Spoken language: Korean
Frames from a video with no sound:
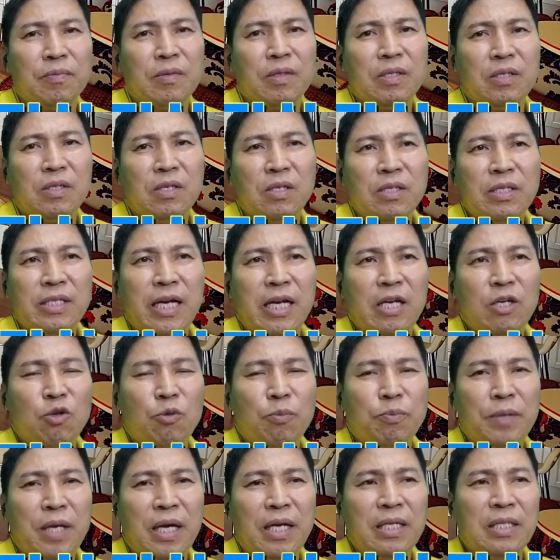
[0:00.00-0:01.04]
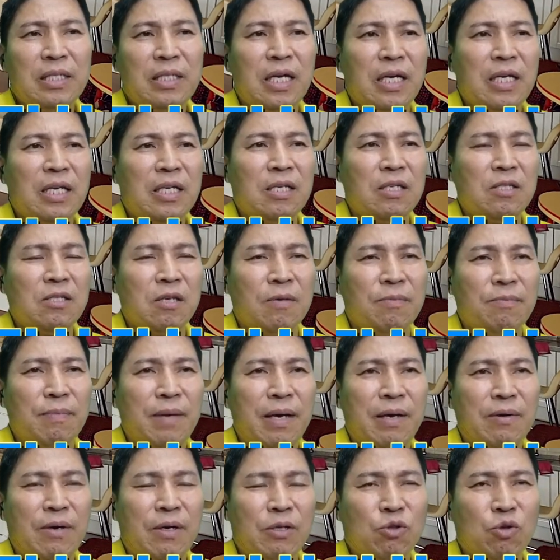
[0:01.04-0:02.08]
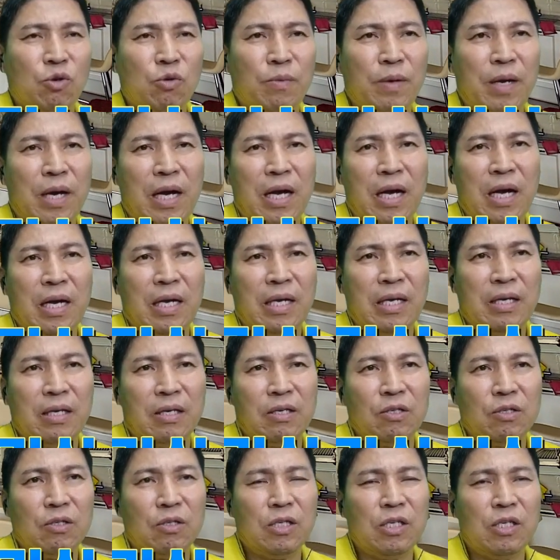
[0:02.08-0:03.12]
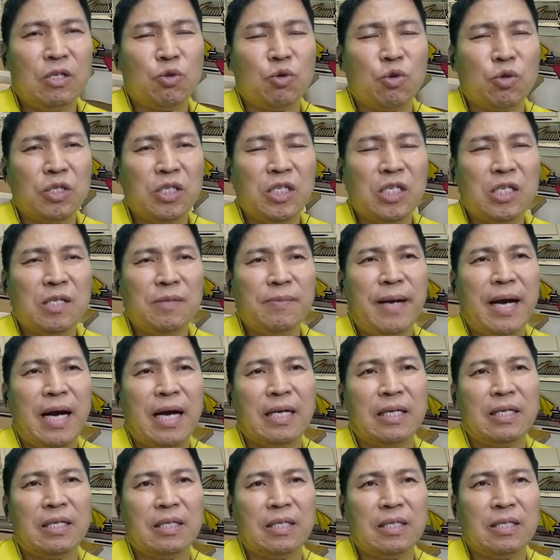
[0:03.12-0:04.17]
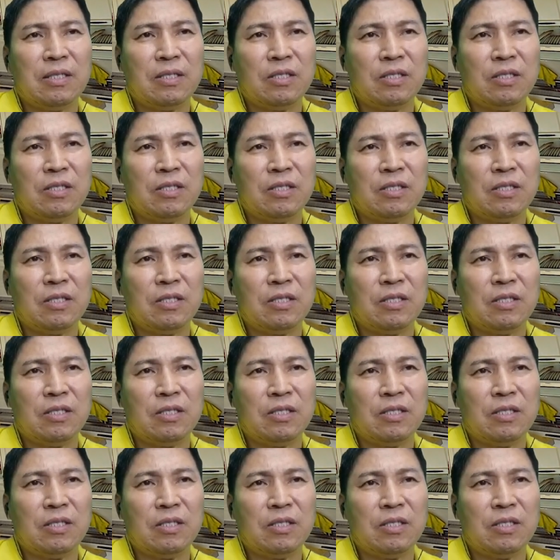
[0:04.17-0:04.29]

천장이 높다는 얘기는 전망과 조망이 좋지만은